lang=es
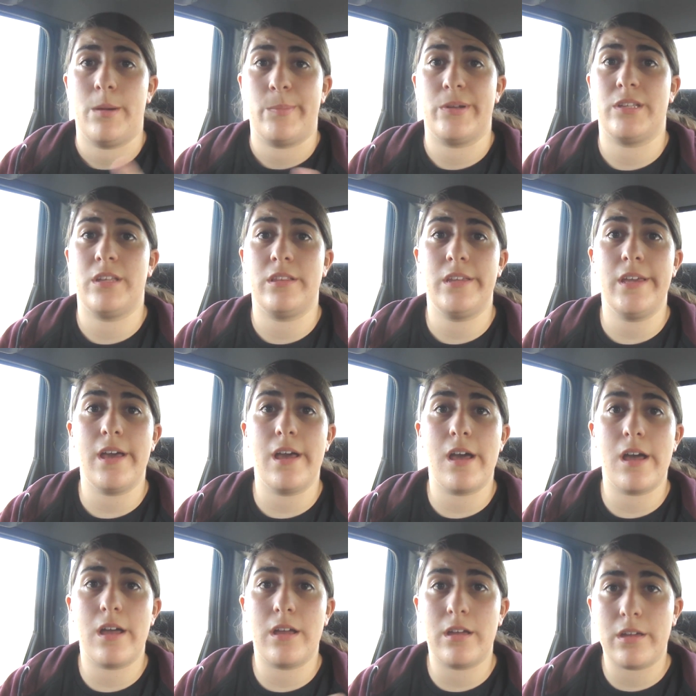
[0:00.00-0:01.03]

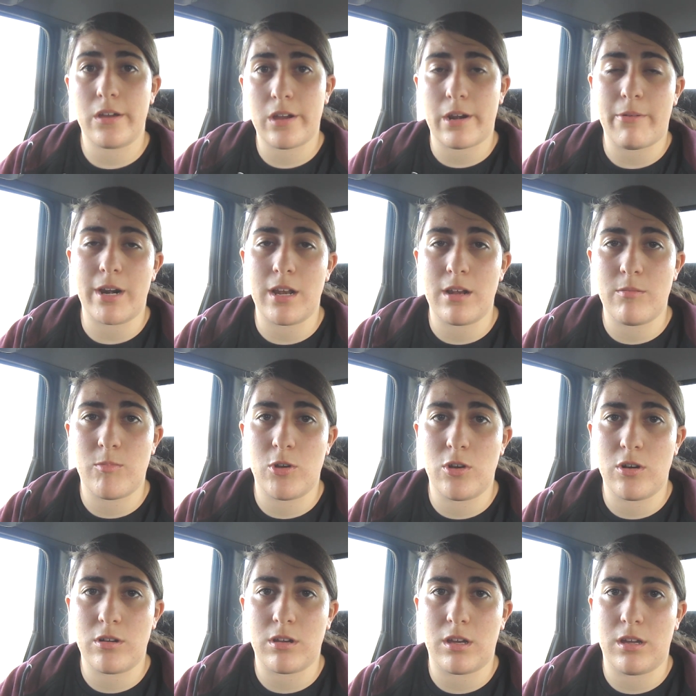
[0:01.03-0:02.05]
pretendía grabar el
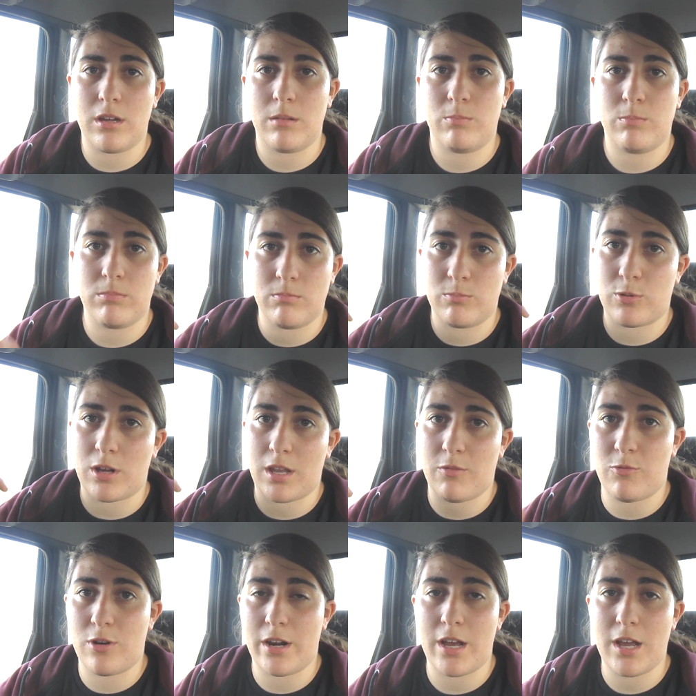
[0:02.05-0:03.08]
blog eh, por aquí
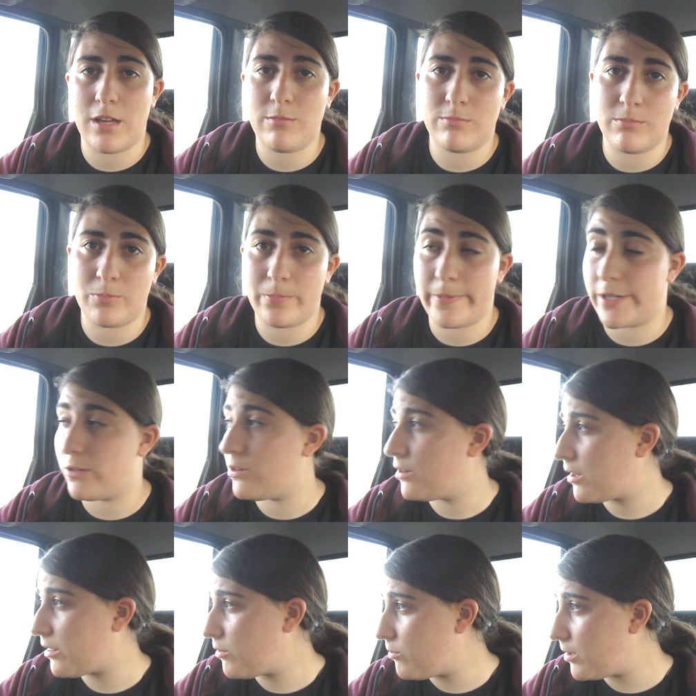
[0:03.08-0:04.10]
fuera, pero
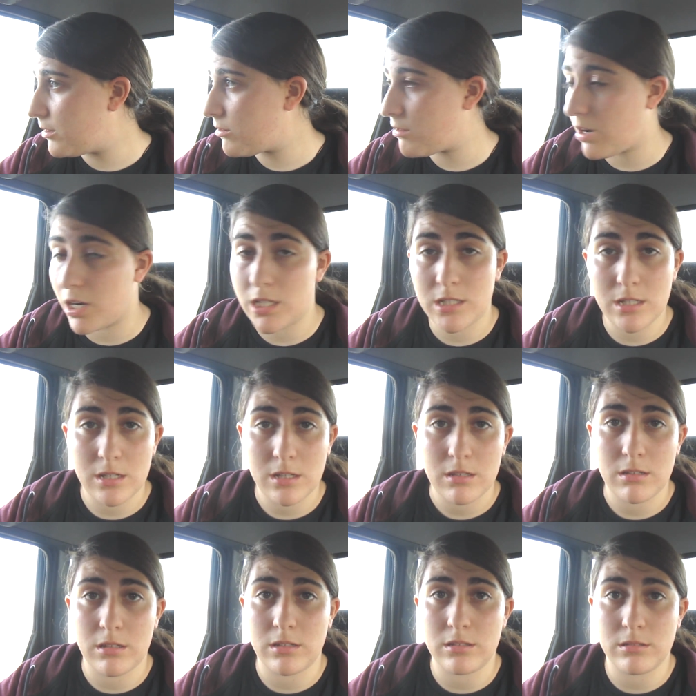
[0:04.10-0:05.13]
hace un viento de la leche
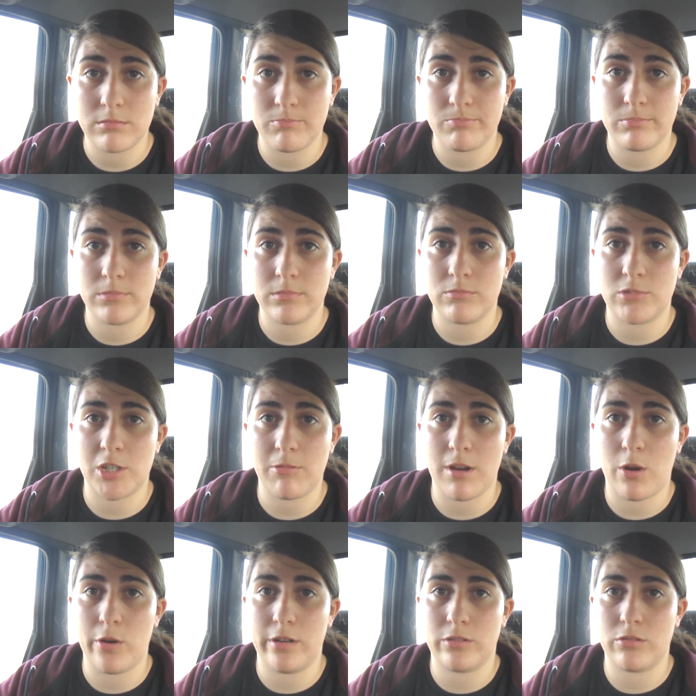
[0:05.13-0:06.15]
y mm, se iba
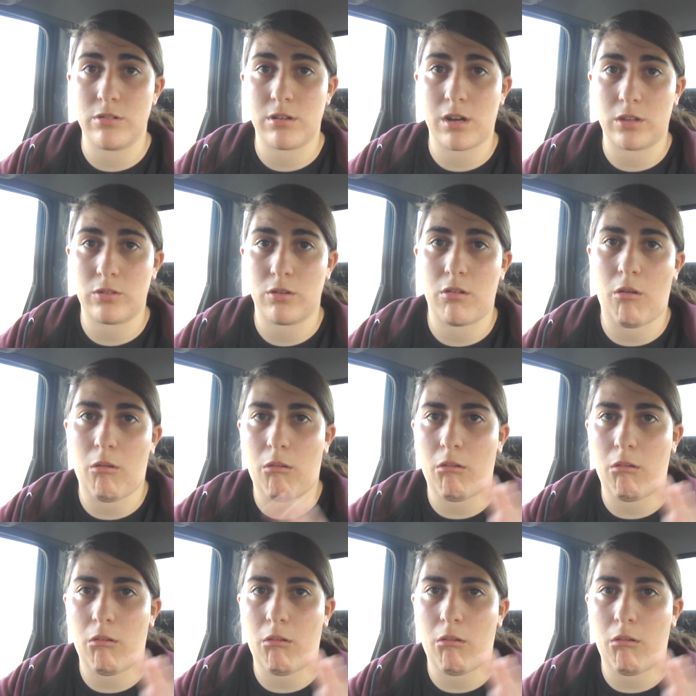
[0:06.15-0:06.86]
a oír todo el rato